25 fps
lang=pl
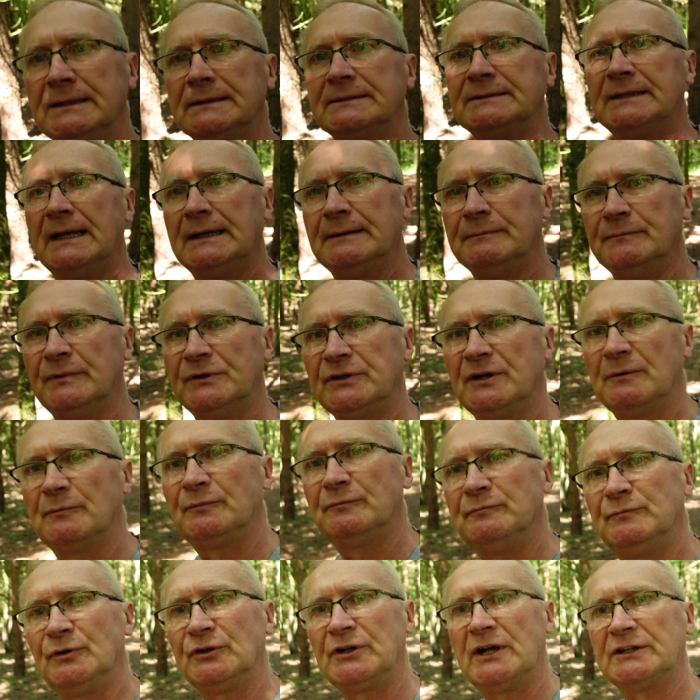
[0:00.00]
te mono,
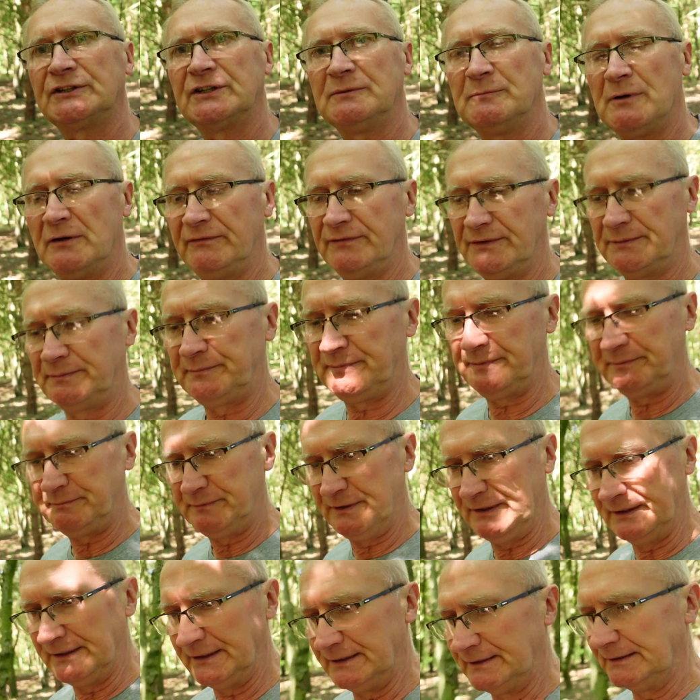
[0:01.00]
monoatomowe
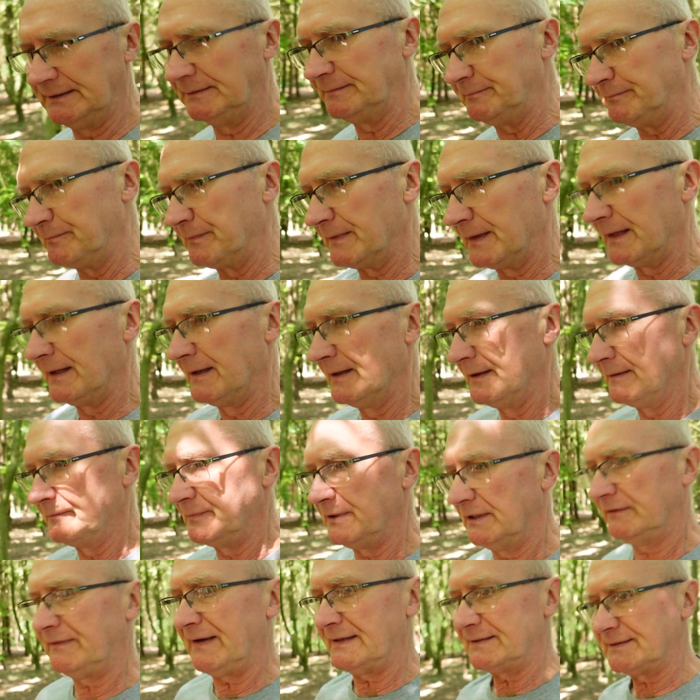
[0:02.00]

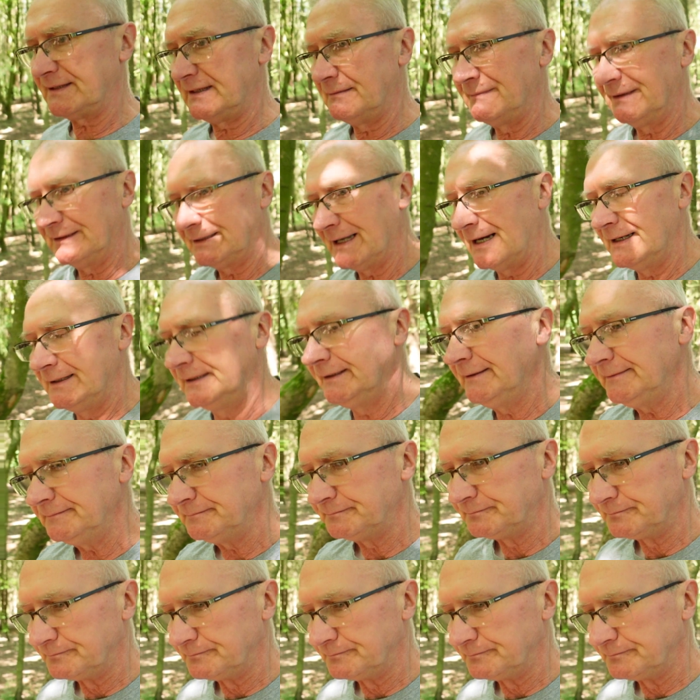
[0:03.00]
pierwiastki metali,